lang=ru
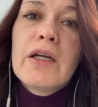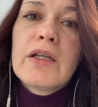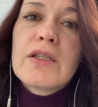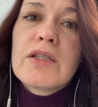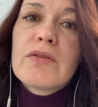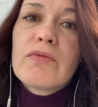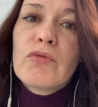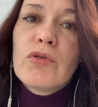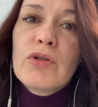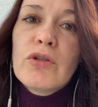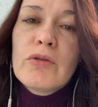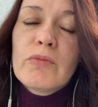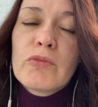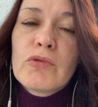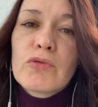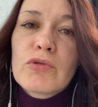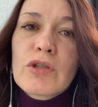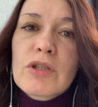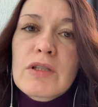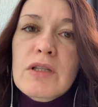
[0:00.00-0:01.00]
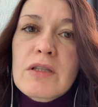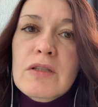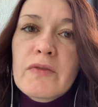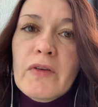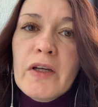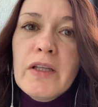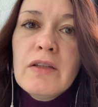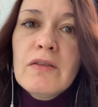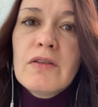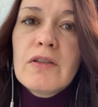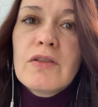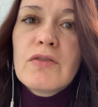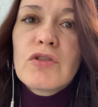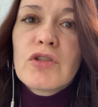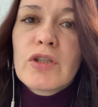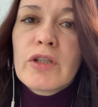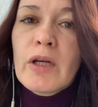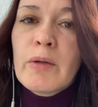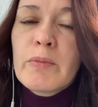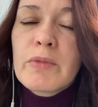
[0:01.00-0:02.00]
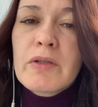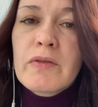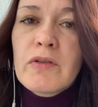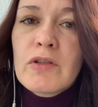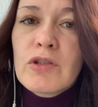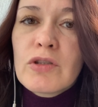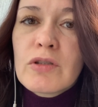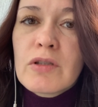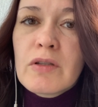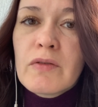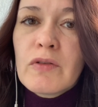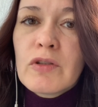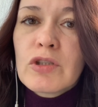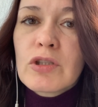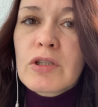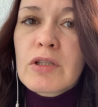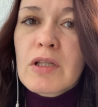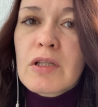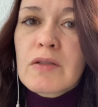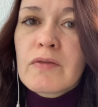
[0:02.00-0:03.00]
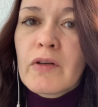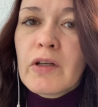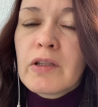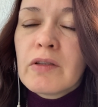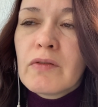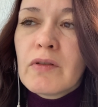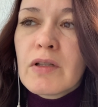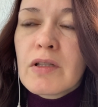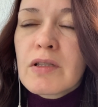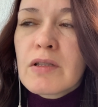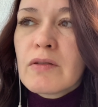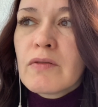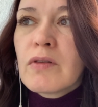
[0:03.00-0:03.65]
Сегодня мы уже созванивались, вчера мы за вечер созванивались,